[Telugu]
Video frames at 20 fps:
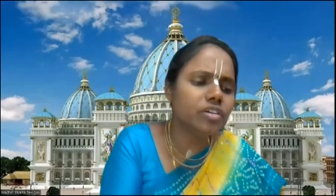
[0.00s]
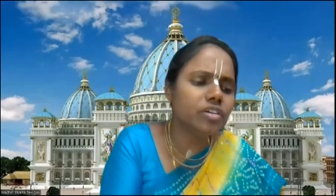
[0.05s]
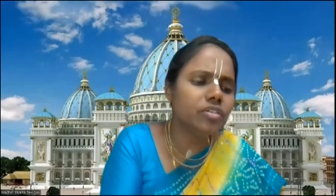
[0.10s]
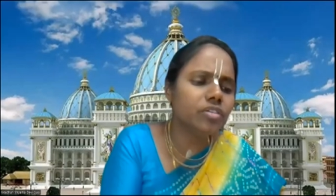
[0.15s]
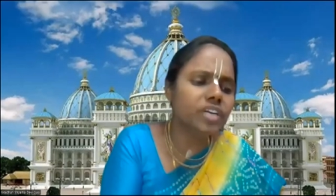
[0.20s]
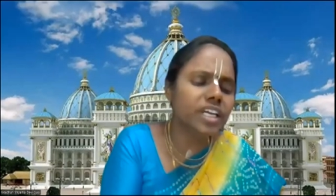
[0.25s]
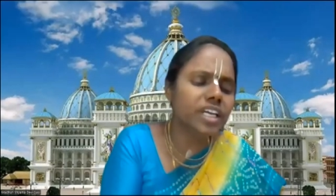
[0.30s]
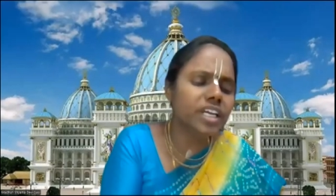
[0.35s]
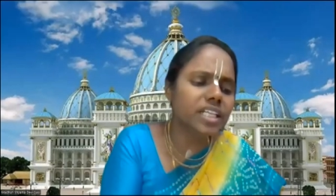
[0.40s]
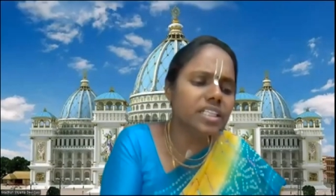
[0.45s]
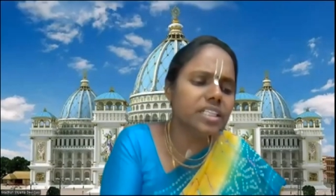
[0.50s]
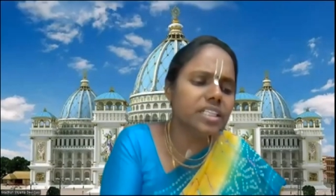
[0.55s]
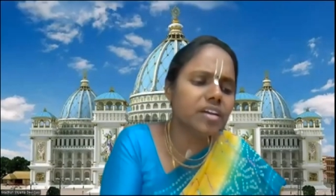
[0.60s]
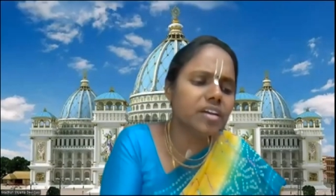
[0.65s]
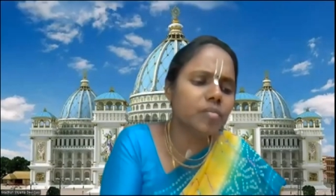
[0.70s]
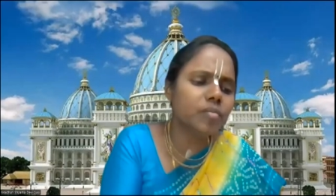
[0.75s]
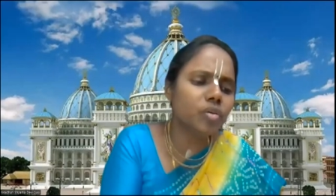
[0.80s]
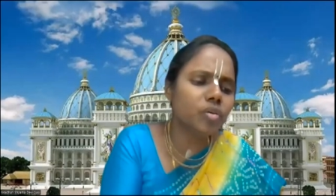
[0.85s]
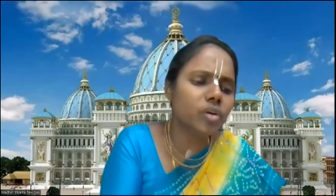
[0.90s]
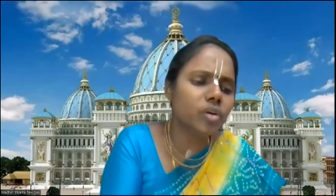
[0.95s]
జనులు
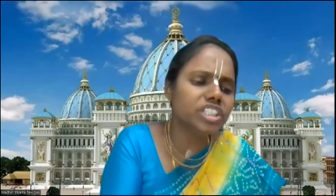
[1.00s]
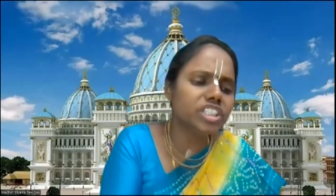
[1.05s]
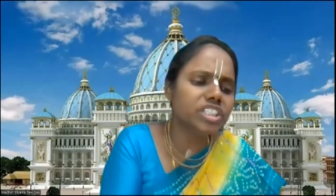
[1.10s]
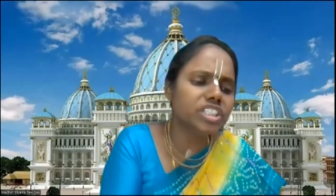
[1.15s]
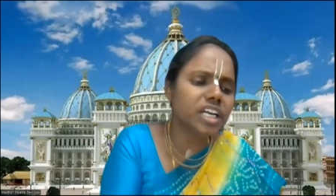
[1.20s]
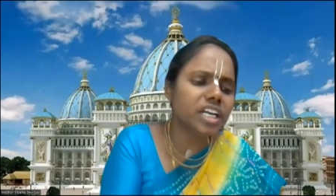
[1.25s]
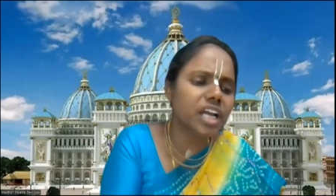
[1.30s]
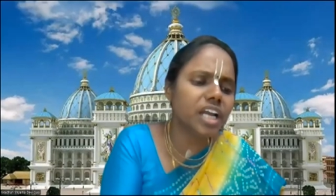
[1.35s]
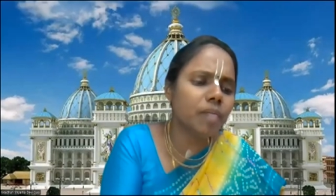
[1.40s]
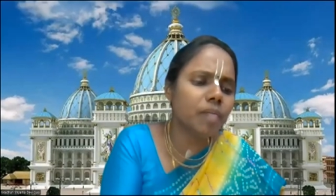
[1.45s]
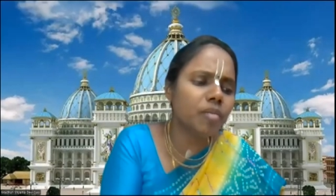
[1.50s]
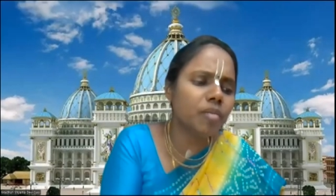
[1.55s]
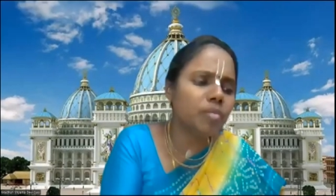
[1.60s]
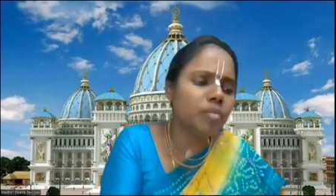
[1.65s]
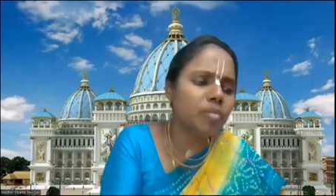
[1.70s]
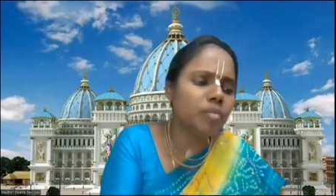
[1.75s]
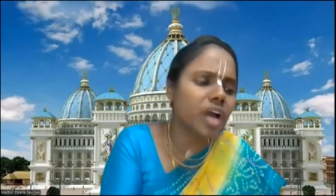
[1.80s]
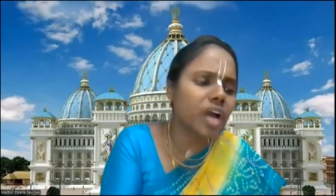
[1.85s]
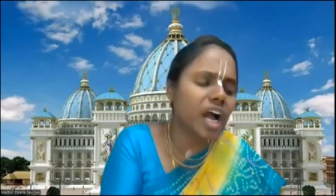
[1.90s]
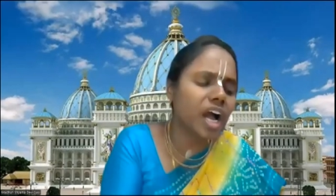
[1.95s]
నిరంతరము
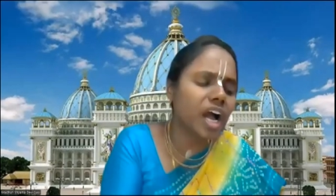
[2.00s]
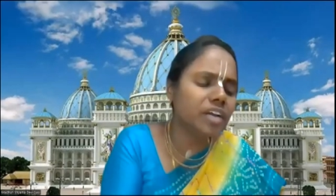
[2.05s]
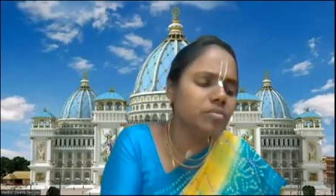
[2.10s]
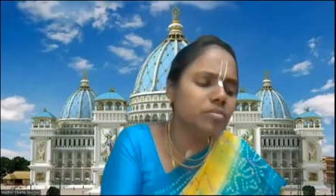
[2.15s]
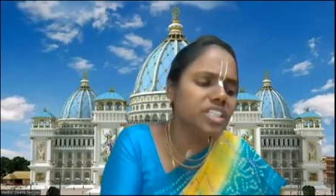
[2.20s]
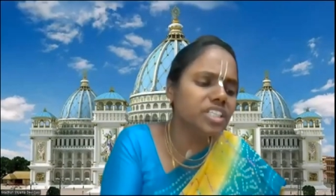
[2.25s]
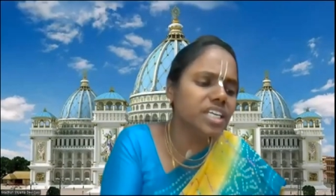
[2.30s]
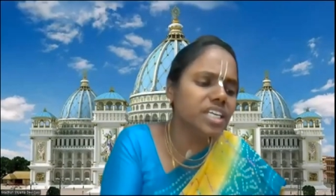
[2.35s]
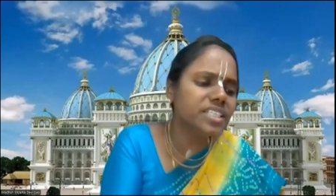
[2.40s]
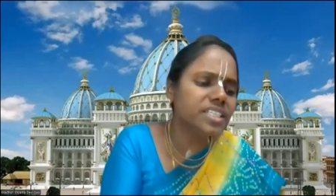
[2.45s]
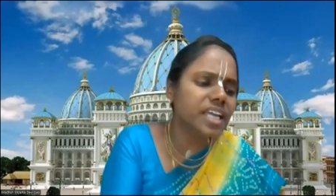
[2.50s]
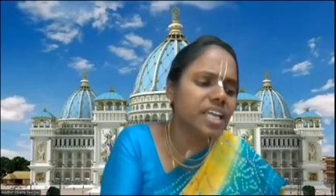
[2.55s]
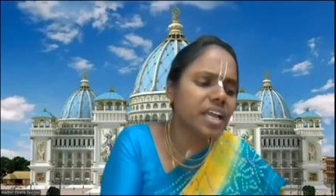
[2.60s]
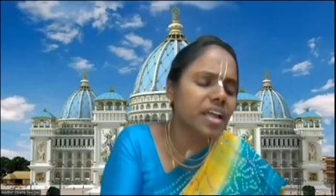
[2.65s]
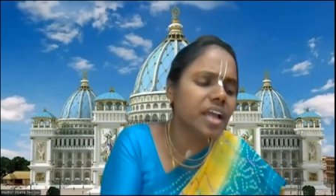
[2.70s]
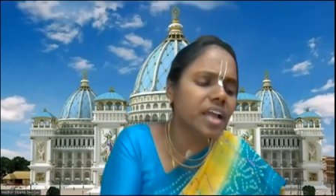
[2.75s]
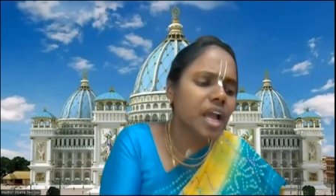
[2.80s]
కృష్ణనామంను గానం చేసే